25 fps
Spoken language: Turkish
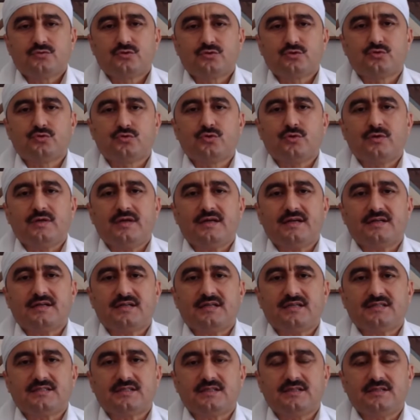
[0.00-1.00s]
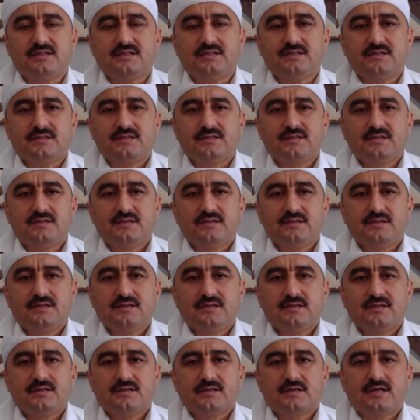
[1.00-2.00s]
çukurlar kazılır,
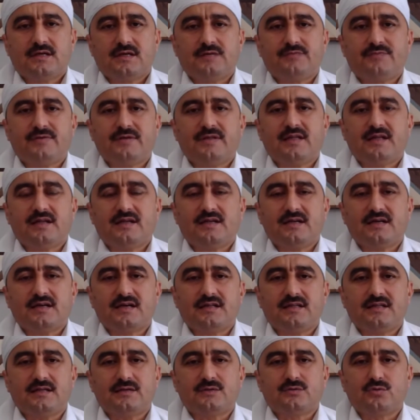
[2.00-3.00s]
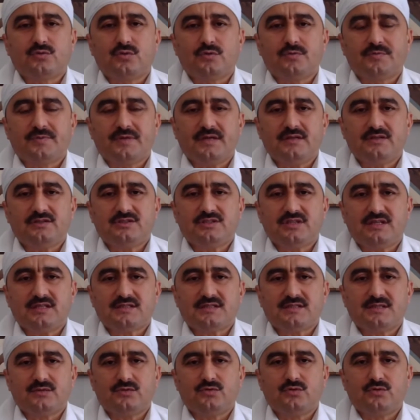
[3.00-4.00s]
kafalarına kadar toprağın
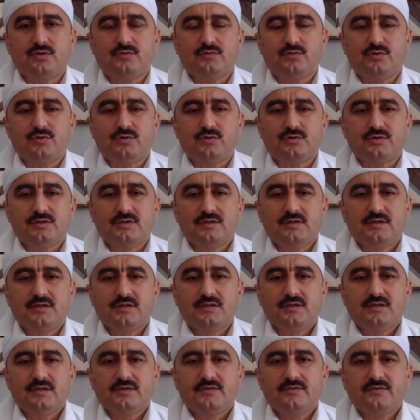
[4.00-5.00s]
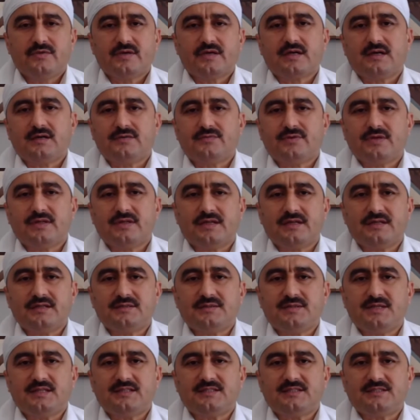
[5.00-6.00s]
içerisine gömülür ve
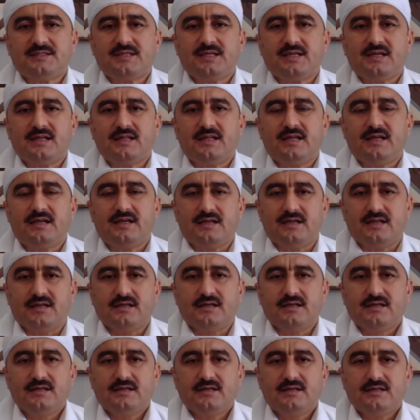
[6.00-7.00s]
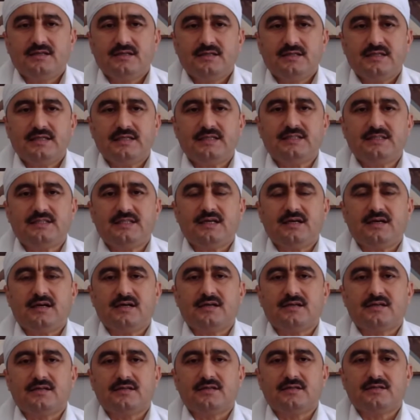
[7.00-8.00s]
kafaları testerelerle ikiye
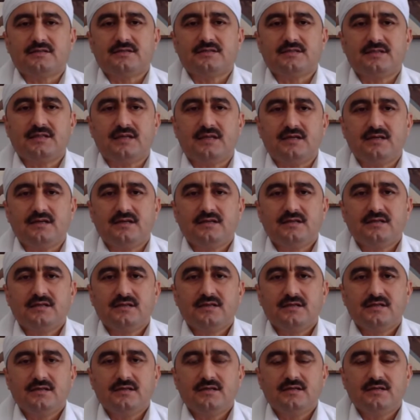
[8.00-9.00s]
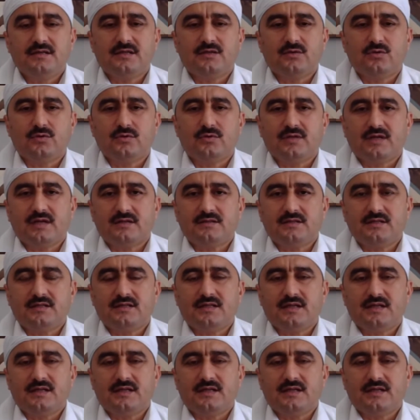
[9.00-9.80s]
ayrılırdı da yine onlar